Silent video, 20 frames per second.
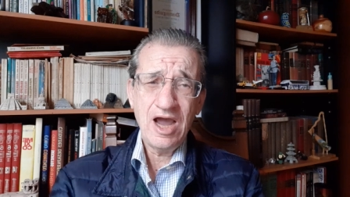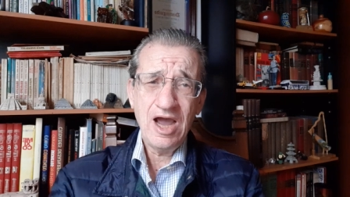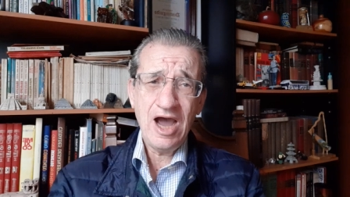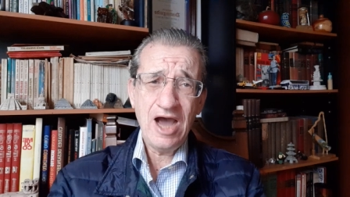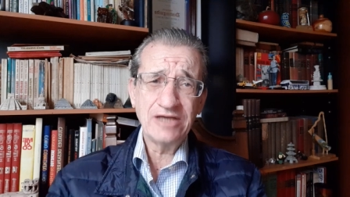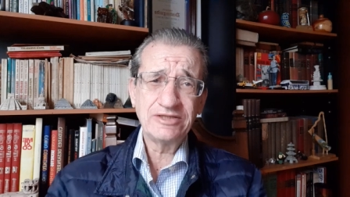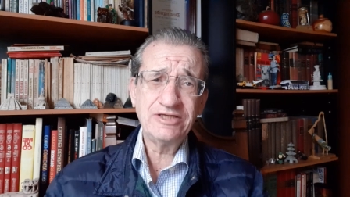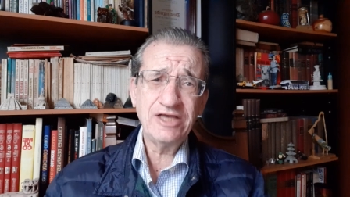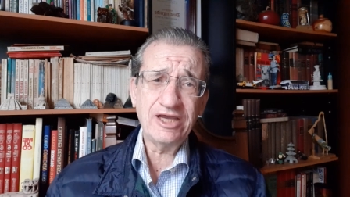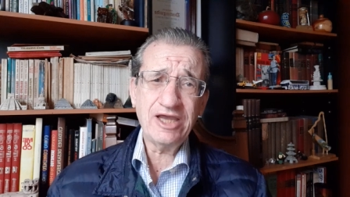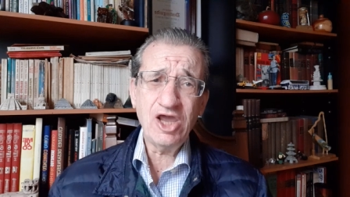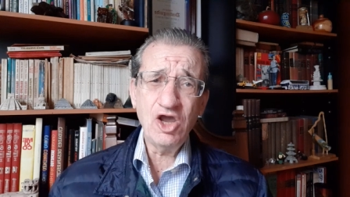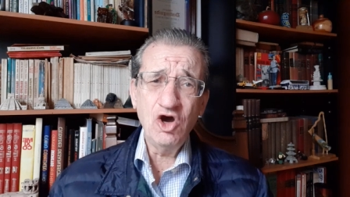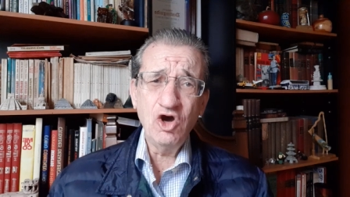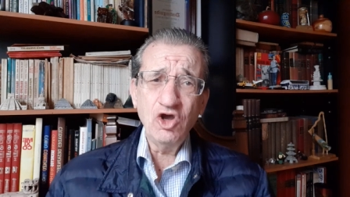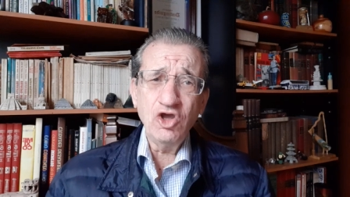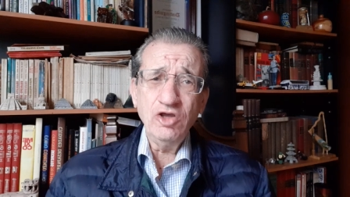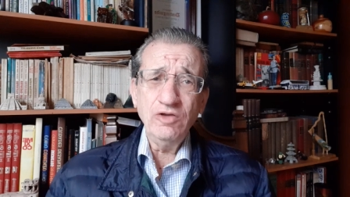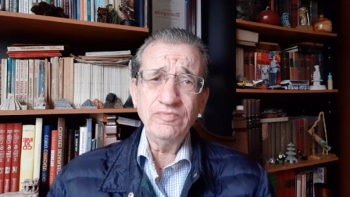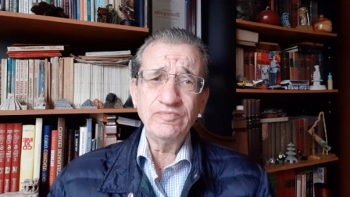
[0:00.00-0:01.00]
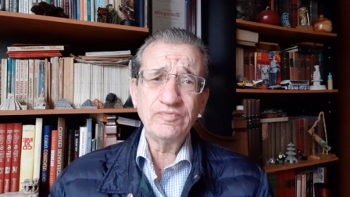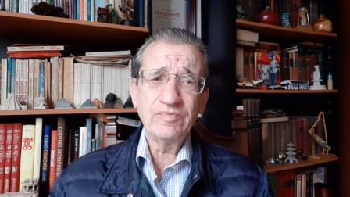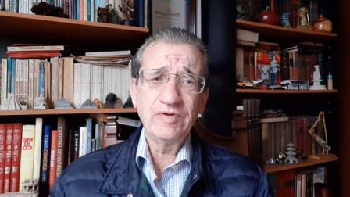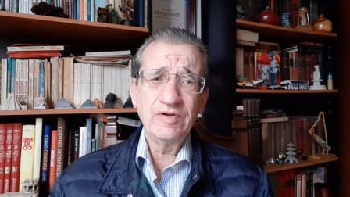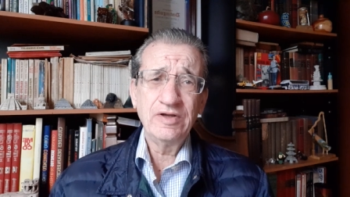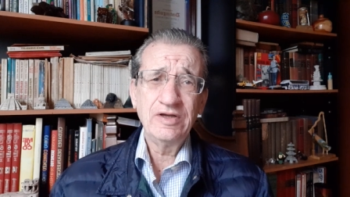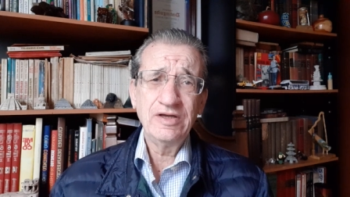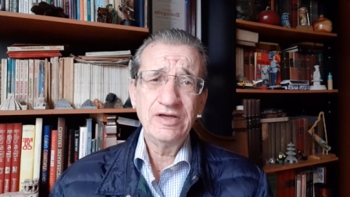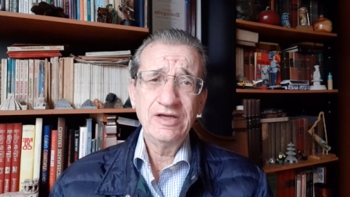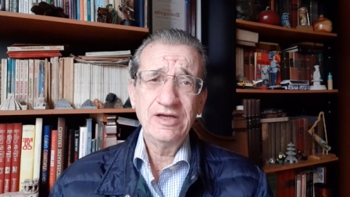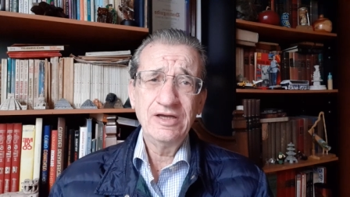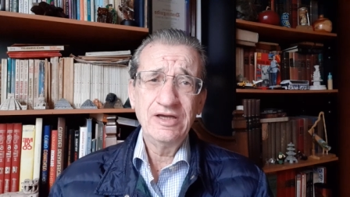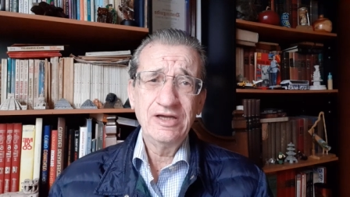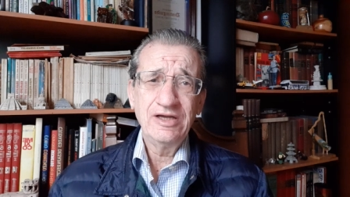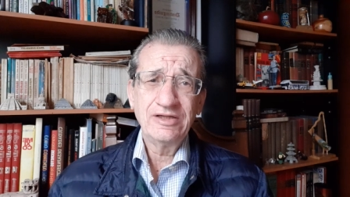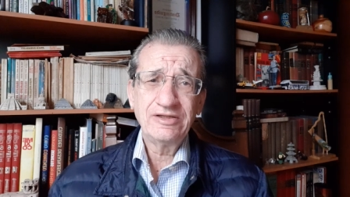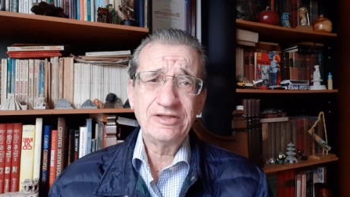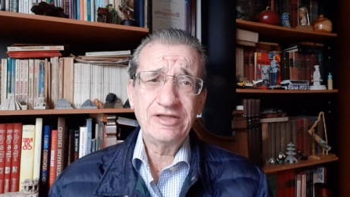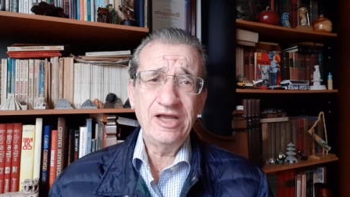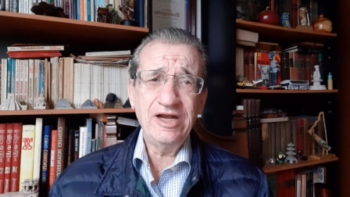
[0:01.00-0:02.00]
Así que hoy
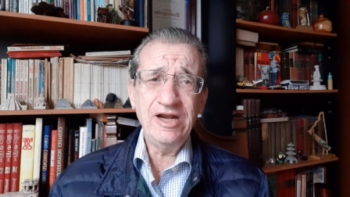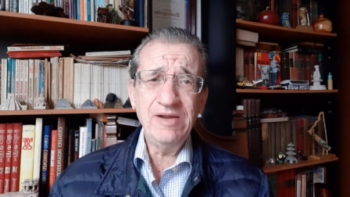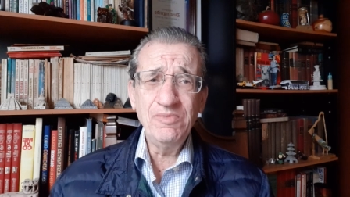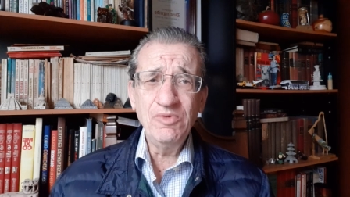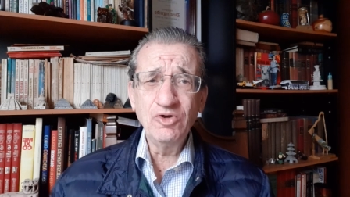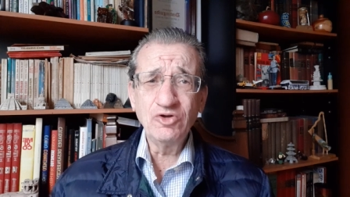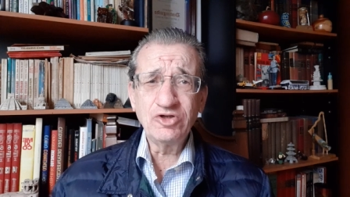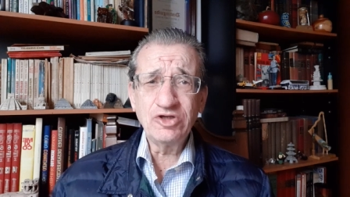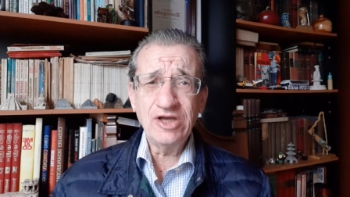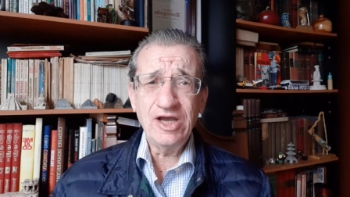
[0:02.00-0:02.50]
tenemos